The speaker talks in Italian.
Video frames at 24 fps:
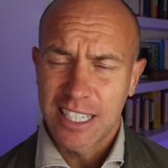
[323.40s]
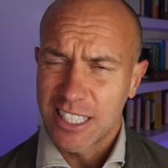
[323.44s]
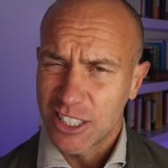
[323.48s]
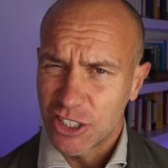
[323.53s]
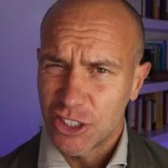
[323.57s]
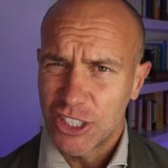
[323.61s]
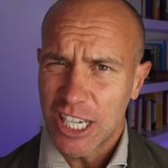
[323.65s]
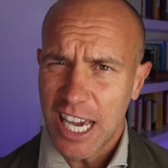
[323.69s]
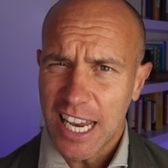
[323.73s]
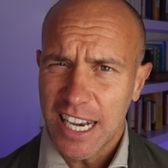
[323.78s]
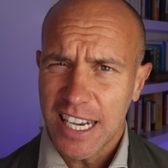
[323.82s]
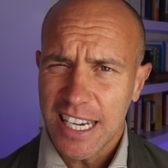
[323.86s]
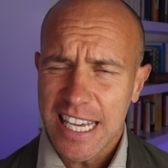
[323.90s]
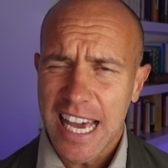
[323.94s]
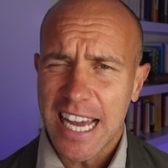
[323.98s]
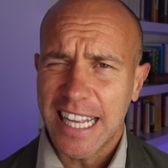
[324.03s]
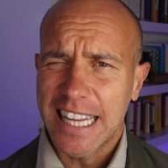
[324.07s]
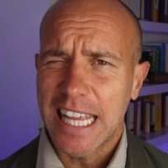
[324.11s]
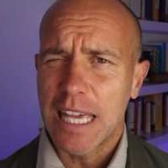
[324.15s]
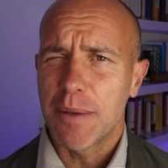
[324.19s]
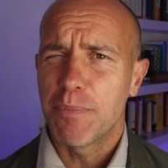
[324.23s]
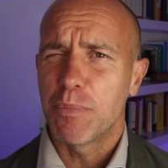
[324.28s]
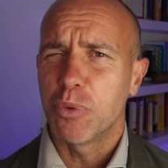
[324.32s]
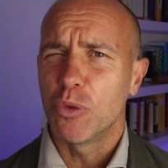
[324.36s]
Jenny ha
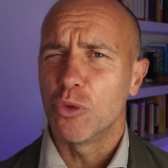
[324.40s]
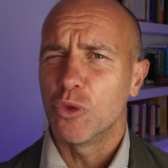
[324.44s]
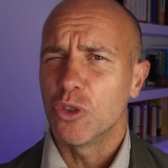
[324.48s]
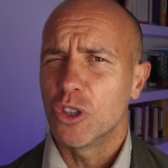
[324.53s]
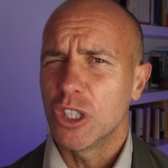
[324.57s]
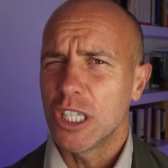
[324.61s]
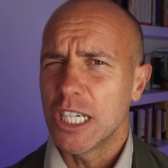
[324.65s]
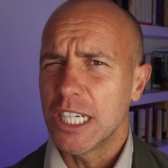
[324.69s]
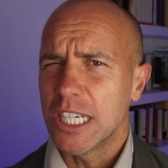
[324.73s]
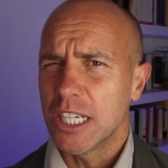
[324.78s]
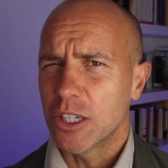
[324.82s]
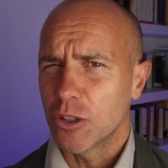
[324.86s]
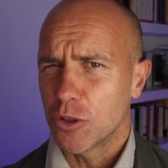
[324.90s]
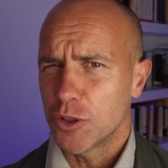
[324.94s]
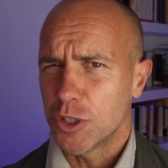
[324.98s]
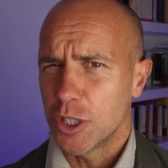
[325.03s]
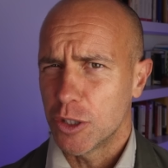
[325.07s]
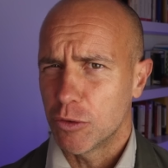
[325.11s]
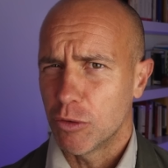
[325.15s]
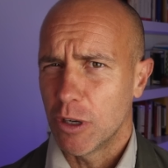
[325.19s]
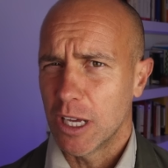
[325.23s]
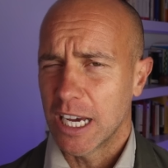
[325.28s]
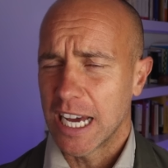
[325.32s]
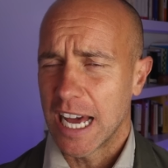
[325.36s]
dei puntini
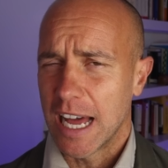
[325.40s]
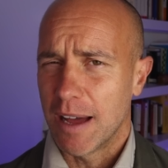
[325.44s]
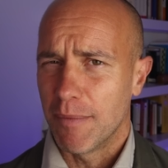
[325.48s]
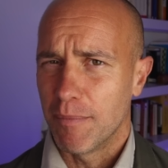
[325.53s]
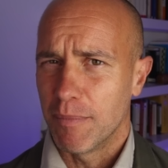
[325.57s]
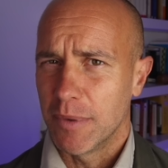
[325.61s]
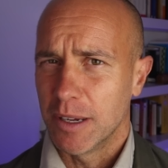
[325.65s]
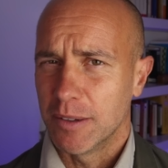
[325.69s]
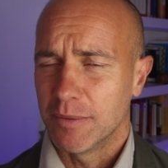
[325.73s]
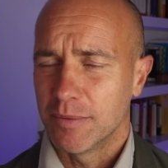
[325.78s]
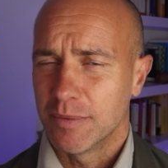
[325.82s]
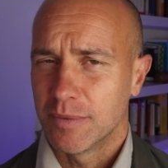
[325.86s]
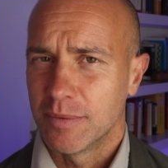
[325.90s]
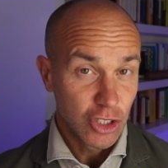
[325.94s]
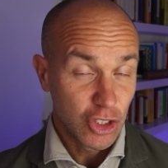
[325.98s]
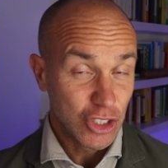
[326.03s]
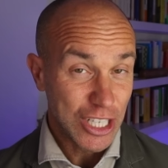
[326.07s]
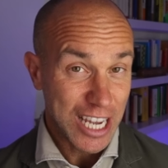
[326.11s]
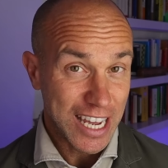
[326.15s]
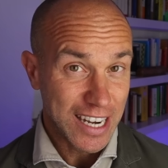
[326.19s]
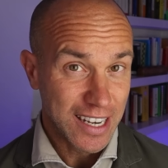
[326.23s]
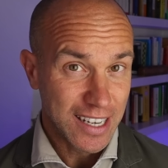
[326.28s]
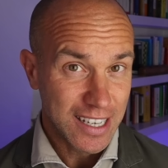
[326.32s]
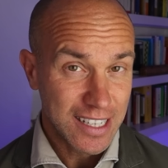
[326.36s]
rossi sulle gambe.
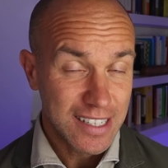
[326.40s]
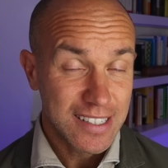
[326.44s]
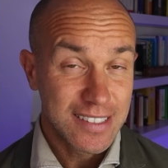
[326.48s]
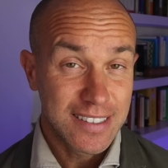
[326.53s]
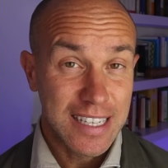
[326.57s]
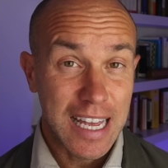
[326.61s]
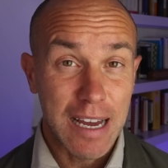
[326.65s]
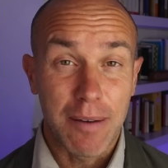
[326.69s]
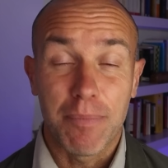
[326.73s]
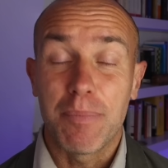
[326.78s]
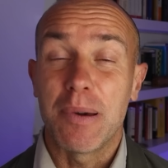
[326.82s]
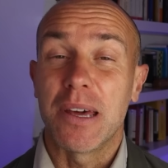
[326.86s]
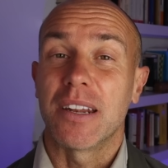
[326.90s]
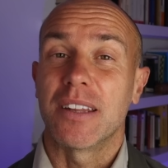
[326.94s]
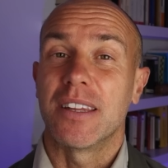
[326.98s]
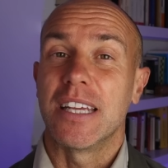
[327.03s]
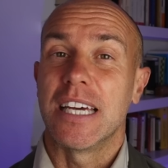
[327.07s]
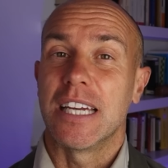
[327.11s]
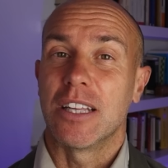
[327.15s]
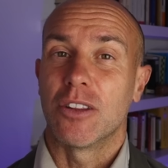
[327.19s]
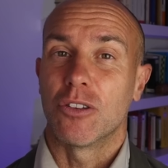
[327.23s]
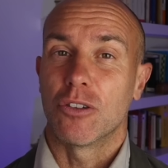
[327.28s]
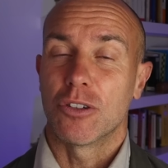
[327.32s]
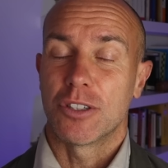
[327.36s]
Jenny sta
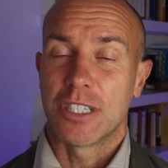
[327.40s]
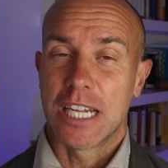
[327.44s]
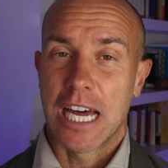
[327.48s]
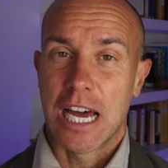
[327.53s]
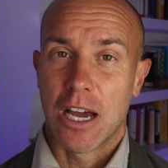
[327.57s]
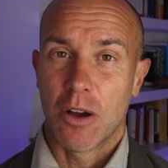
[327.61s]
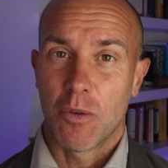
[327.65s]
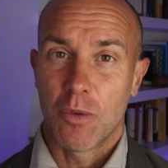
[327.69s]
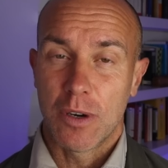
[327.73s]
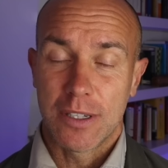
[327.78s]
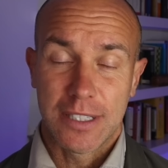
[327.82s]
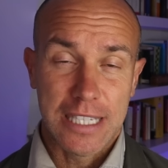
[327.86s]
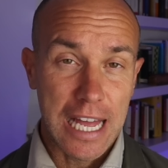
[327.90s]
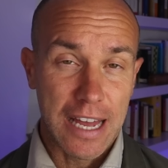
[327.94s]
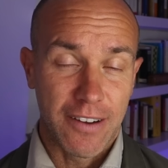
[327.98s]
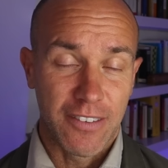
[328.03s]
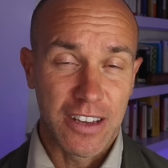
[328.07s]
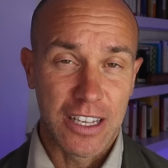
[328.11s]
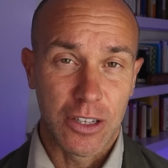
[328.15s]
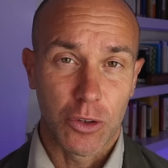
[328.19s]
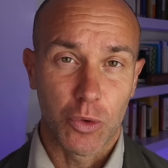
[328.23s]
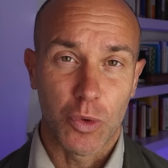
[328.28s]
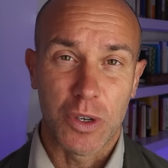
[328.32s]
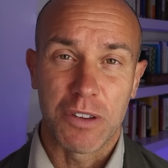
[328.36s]
perdendo sangue, sta
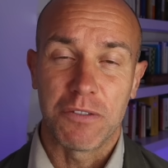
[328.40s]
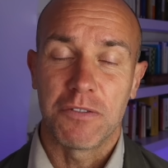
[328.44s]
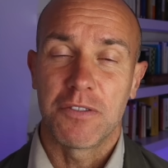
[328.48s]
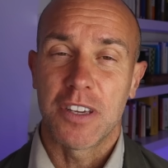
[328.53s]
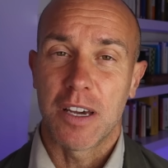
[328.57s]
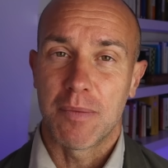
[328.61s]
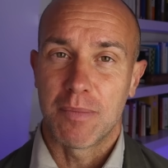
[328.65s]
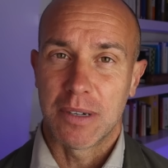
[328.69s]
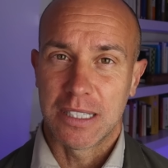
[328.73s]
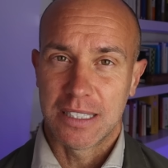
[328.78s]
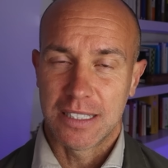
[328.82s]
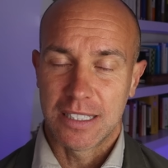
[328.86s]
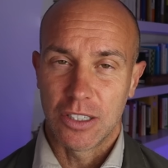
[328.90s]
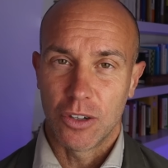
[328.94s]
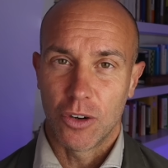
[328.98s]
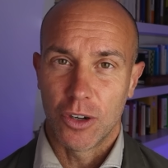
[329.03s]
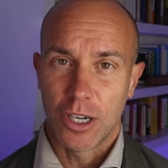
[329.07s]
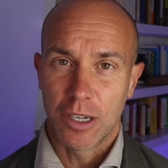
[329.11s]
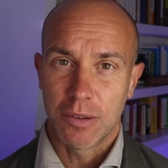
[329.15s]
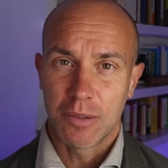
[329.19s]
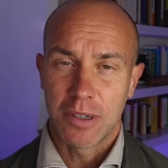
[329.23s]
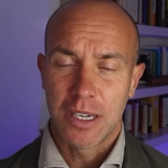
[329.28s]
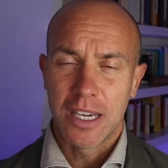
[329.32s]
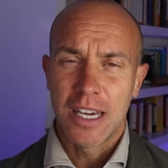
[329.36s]
avendo
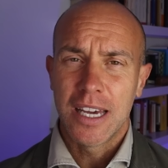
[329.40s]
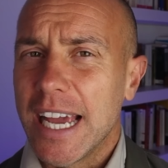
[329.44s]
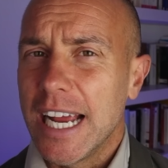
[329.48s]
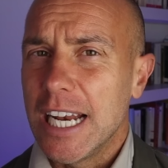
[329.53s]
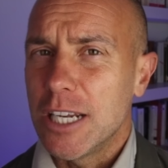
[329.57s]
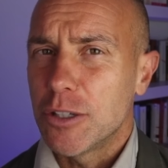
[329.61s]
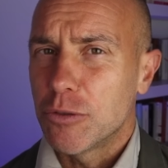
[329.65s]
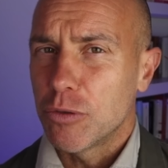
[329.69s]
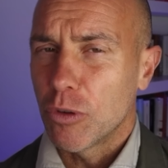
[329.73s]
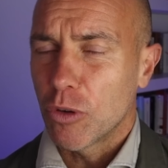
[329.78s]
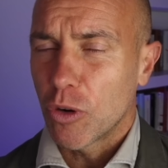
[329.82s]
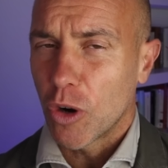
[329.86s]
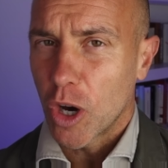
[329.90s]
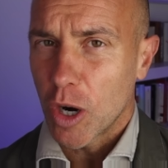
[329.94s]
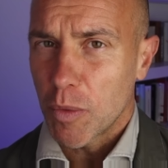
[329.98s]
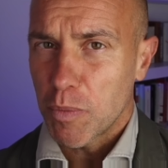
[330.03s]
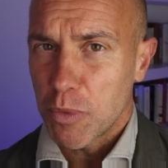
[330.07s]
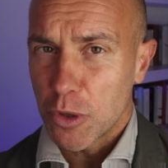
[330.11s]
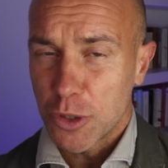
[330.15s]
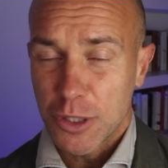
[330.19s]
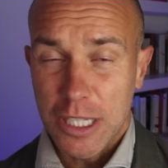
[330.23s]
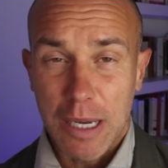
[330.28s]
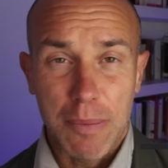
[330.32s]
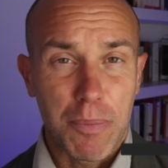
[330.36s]
un'infiammazione e il suo
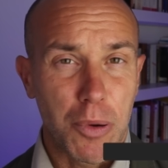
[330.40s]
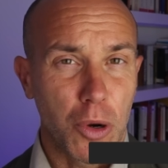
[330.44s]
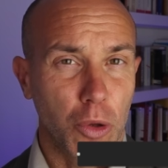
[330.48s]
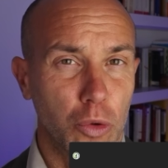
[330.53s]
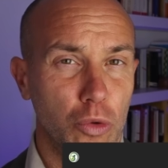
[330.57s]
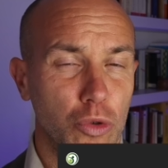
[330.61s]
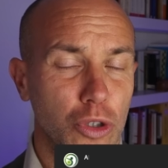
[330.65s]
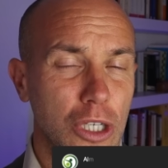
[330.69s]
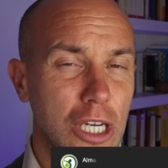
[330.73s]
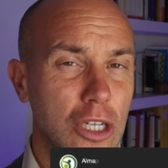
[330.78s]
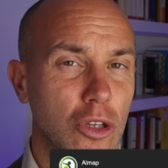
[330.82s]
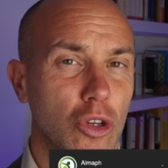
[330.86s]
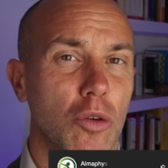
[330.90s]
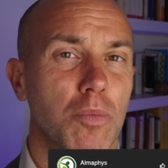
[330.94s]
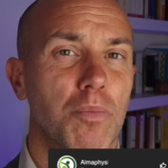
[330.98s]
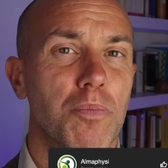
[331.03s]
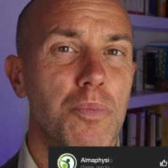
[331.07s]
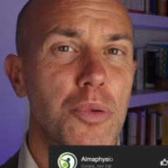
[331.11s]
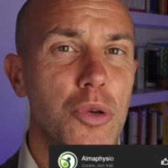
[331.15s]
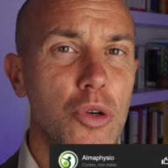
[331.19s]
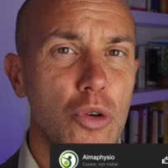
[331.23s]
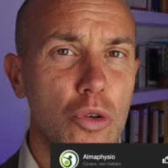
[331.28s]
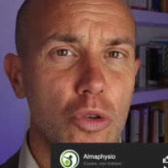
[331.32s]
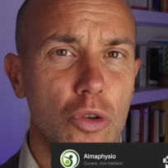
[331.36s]
corpo sta producendo
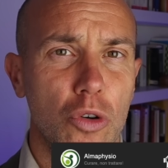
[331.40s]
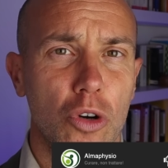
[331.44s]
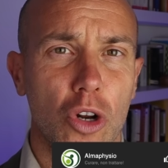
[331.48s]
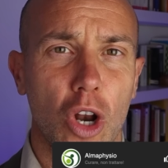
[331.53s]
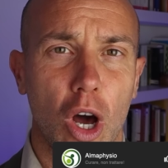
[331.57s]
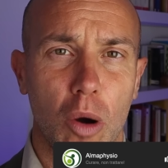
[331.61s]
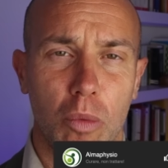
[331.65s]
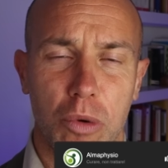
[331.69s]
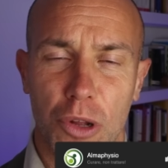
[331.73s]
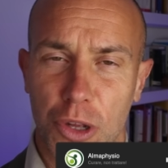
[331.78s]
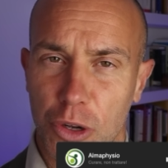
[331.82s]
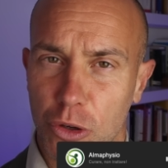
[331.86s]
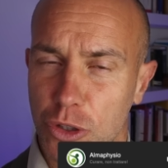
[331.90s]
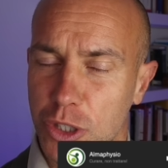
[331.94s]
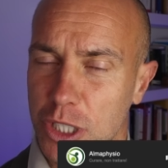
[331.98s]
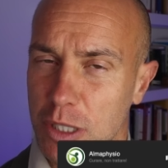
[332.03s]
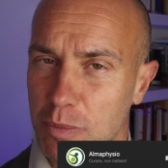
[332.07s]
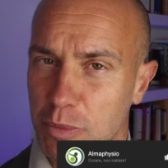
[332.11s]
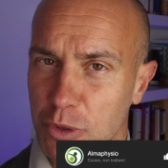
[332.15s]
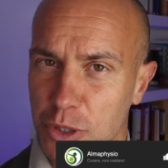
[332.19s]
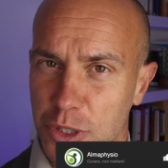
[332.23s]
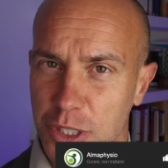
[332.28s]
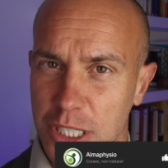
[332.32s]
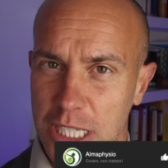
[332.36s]
più globuli
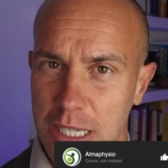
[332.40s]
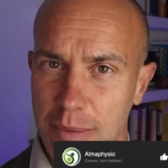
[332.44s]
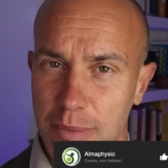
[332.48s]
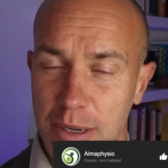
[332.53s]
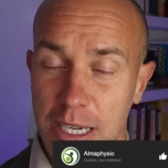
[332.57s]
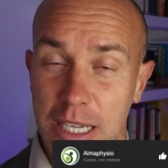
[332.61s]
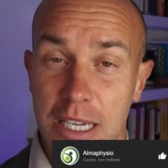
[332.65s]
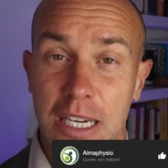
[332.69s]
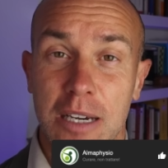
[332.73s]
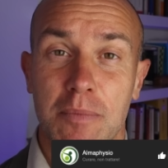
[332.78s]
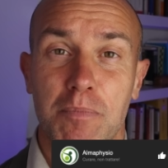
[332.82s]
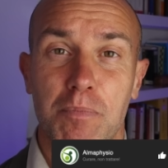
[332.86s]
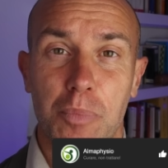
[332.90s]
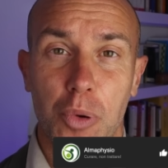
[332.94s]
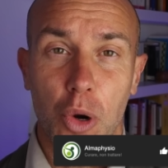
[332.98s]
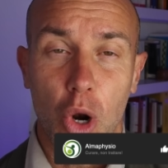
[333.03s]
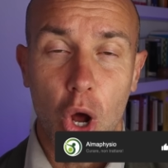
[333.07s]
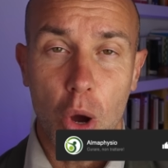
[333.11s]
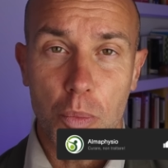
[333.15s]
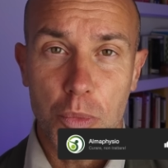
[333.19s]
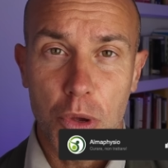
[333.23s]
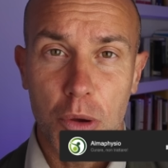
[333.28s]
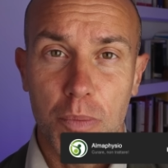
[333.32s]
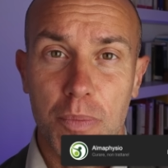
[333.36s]
rossi possibili
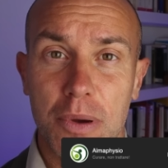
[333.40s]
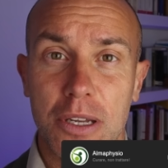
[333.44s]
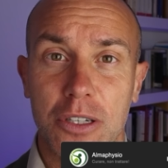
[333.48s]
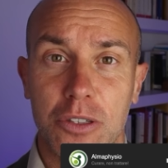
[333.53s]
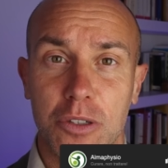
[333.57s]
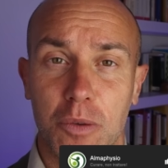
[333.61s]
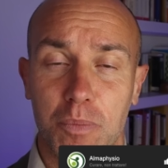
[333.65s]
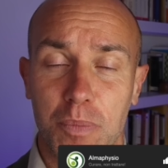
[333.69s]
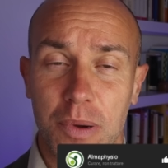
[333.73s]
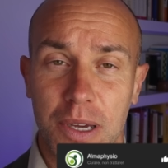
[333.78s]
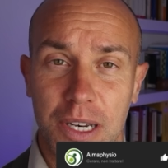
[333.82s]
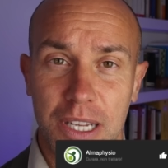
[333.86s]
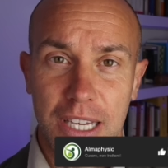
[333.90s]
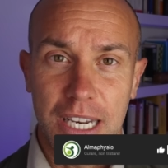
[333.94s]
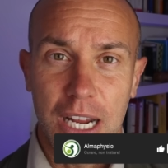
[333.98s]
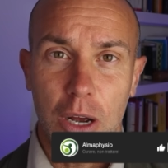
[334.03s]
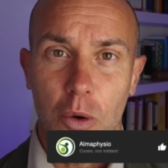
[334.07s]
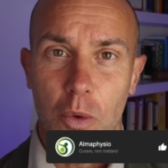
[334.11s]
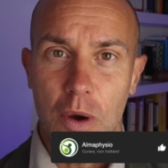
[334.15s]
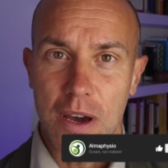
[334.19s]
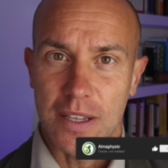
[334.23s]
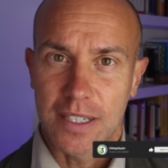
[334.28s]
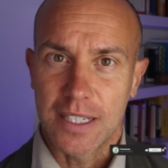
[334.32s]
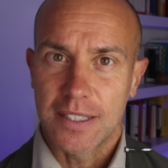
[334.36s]
proprio per sopperire a
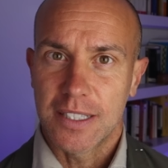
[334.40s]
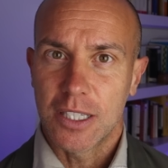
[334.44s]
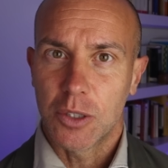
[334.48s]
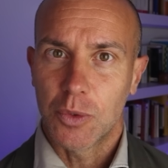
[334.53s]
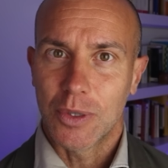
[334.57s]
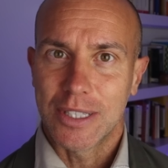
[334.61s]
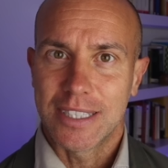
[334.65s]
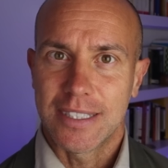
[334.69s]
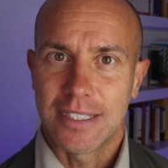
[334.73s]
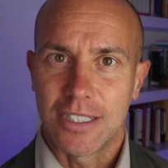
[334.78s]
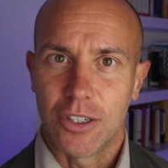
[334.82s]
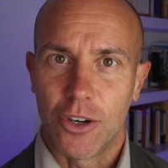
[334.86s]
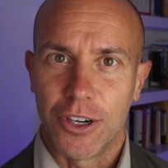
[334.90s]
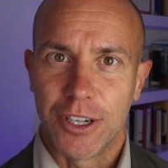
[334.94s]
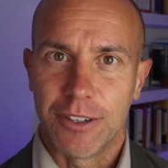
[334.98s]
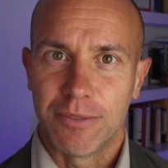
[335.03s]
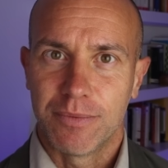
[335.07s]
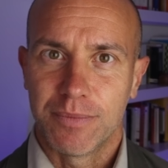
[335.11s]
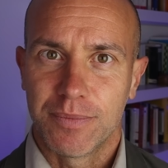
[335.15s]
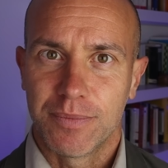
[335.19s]
questa situazione.